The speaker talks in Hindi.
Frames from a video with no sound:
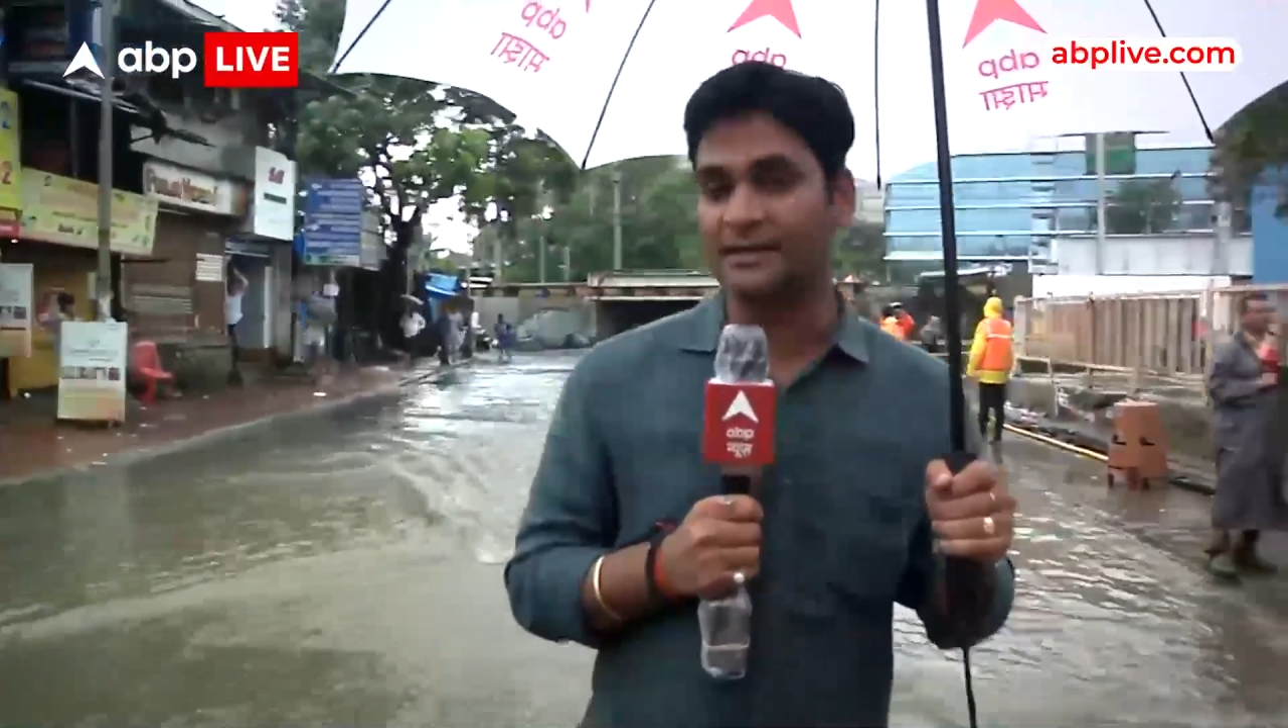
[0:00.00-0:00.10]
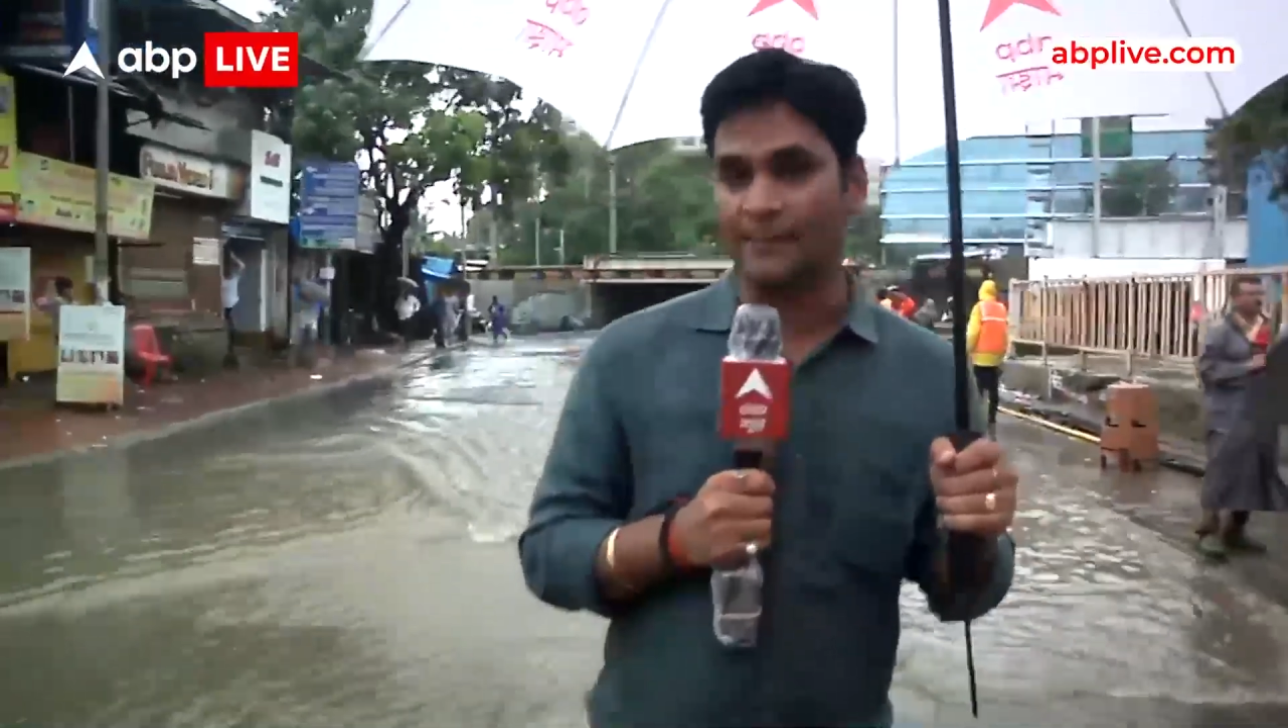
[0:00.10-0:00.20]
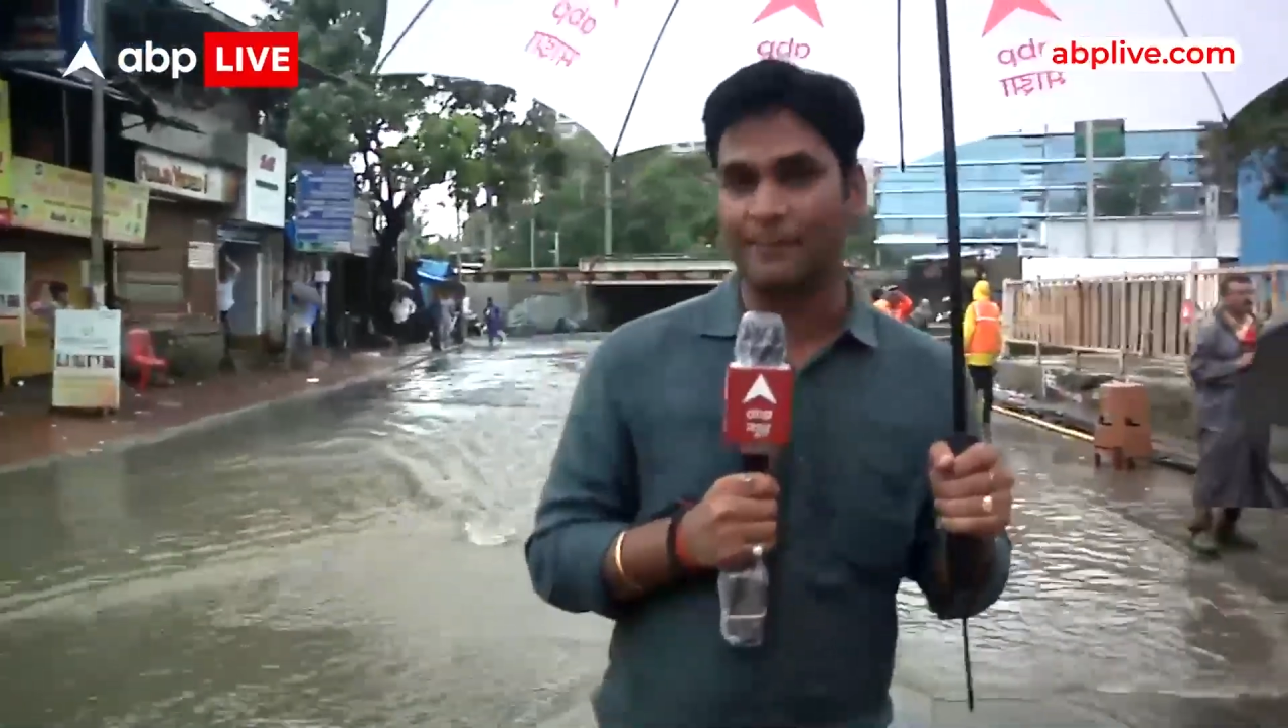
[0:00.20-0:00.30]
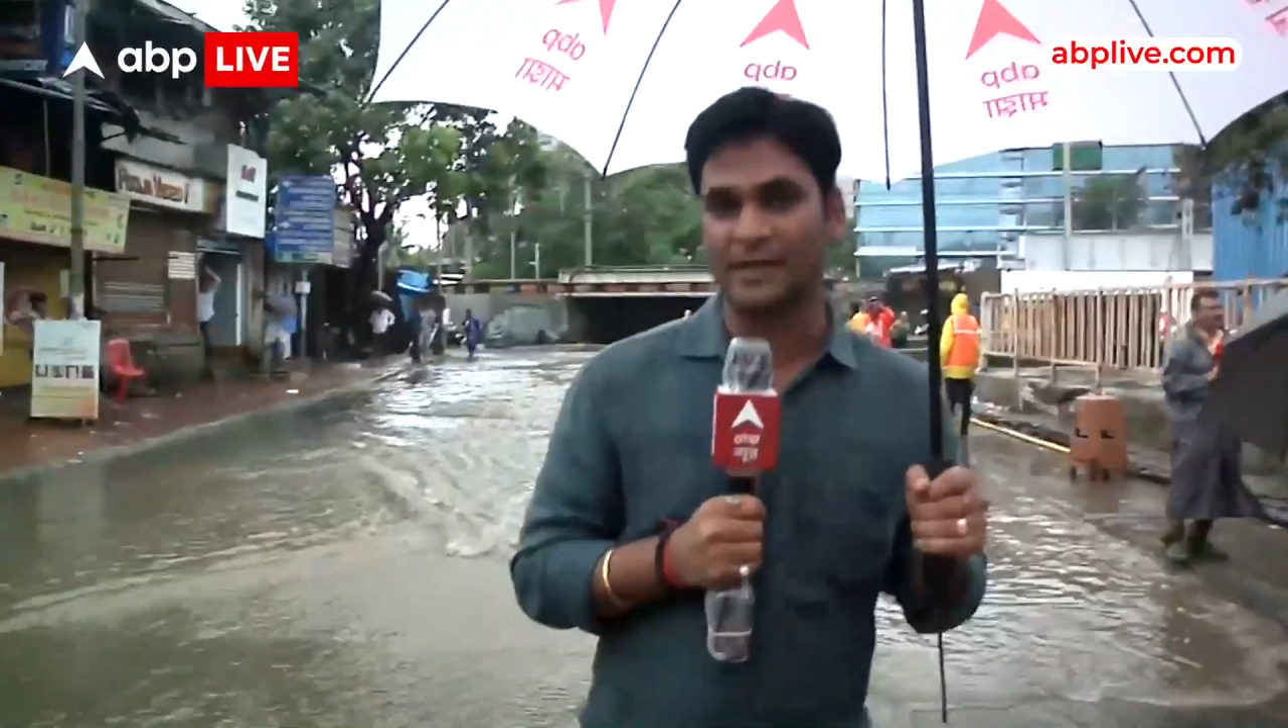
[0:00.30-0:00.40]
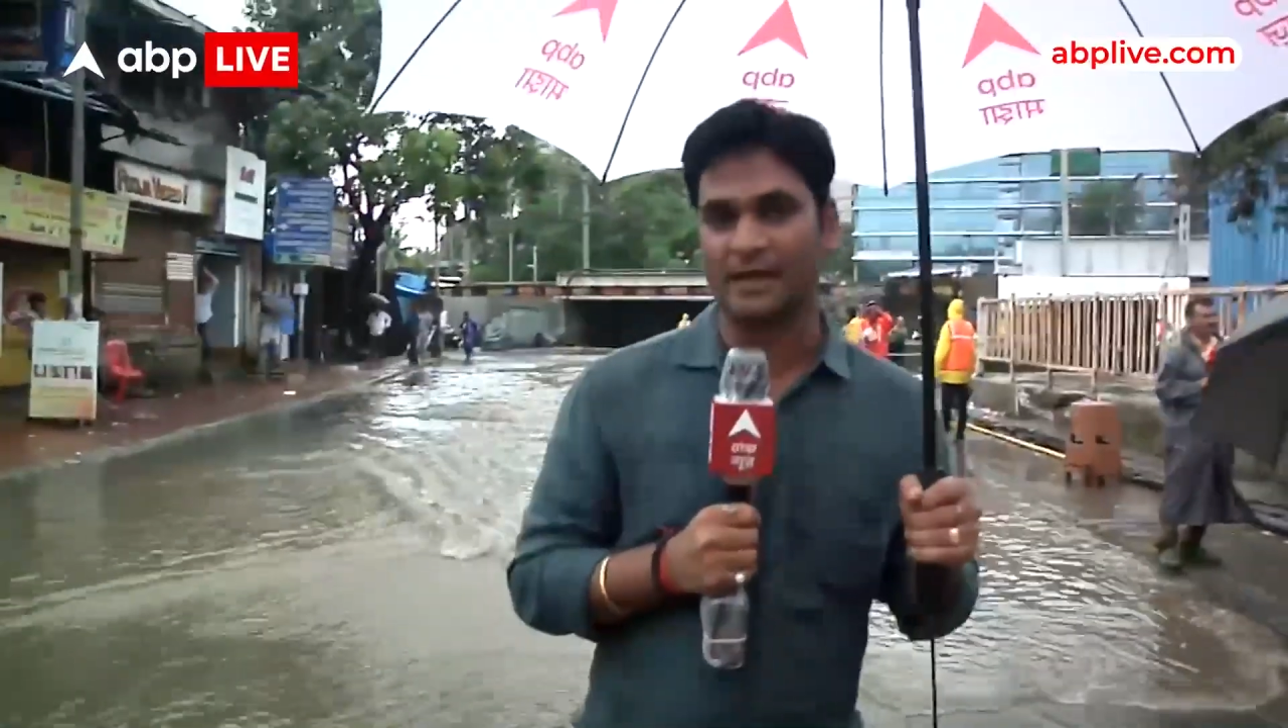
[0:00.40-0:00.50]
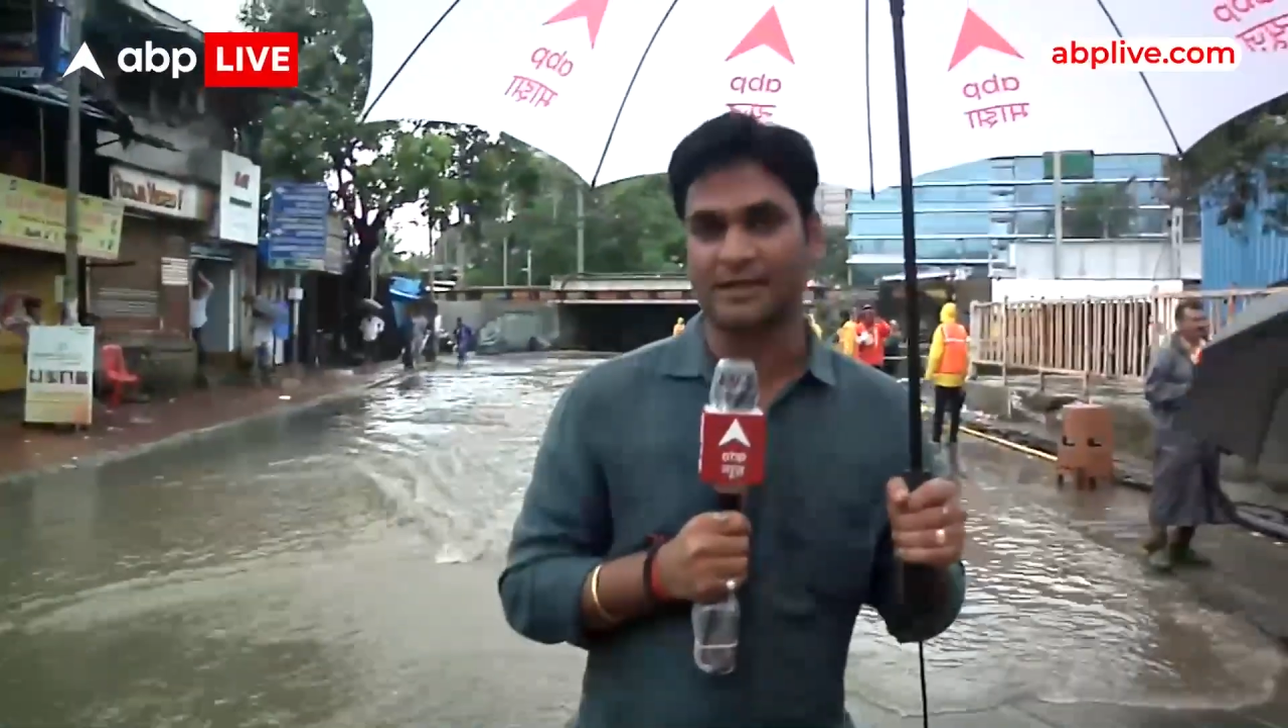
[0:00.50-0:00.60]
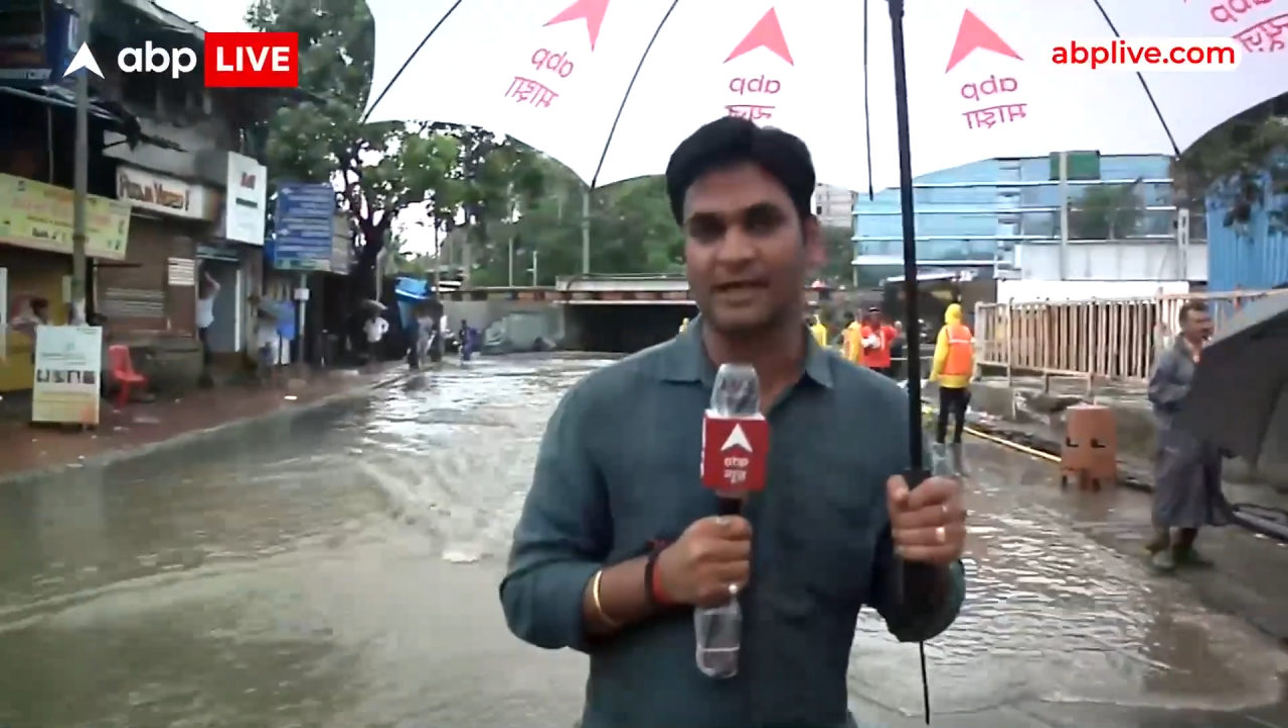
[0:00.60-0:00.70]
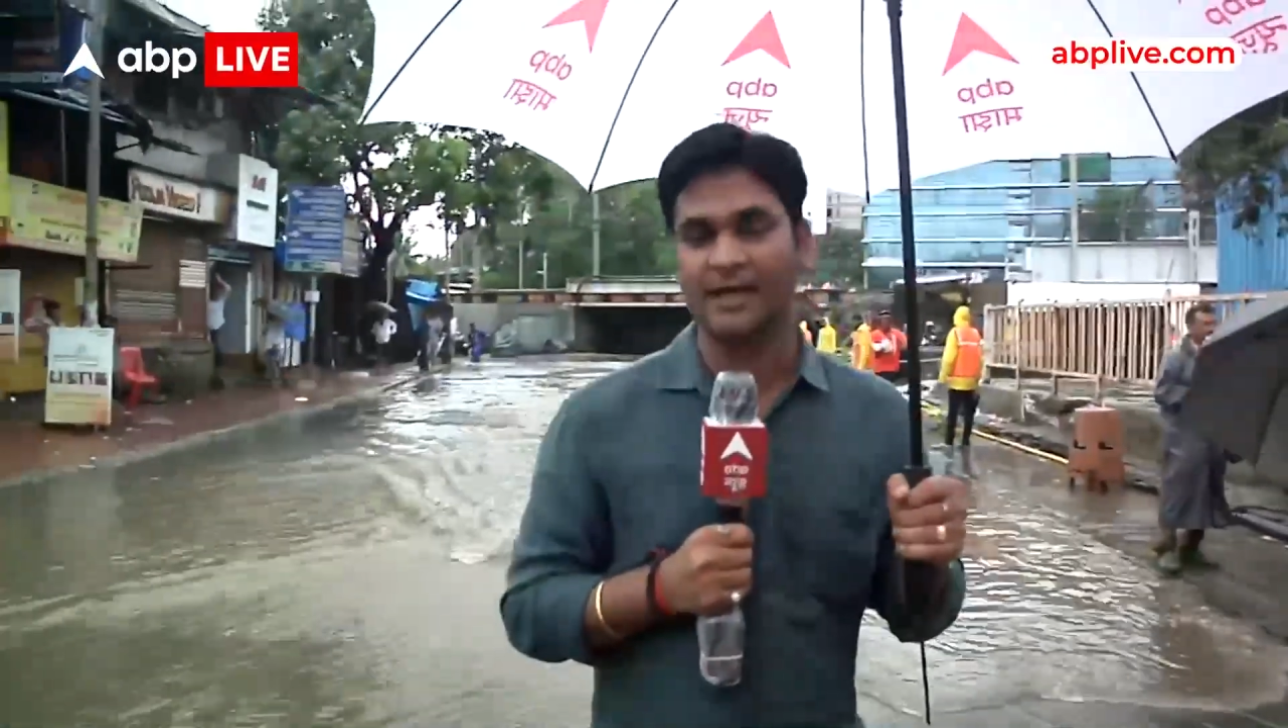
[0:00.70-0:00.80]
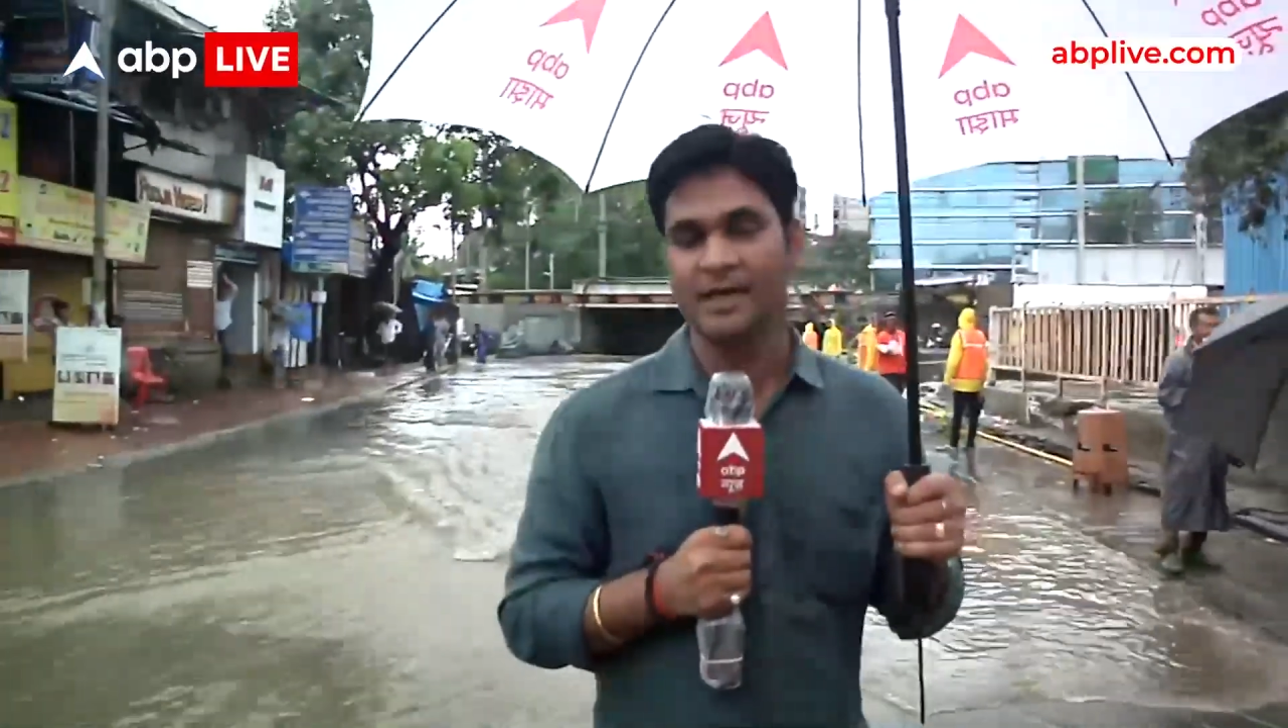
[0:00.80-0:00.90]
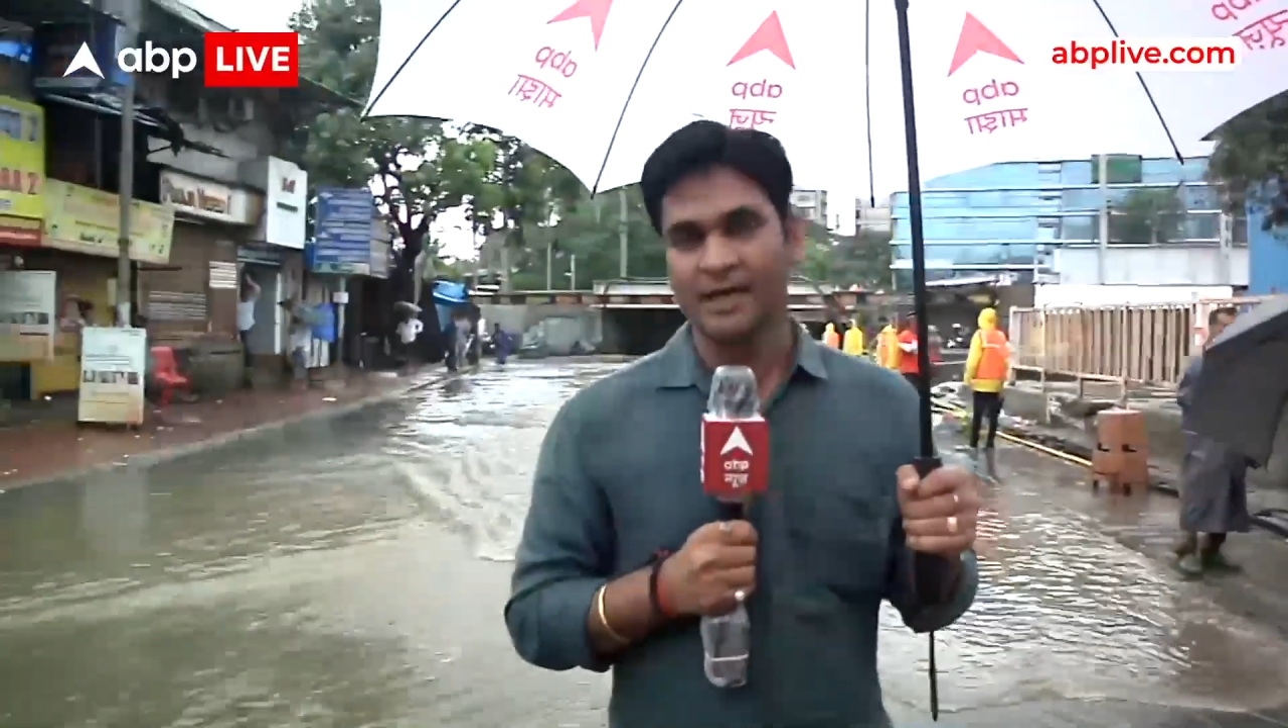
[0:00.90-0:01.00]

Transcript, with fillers: ठप पड़ जाती है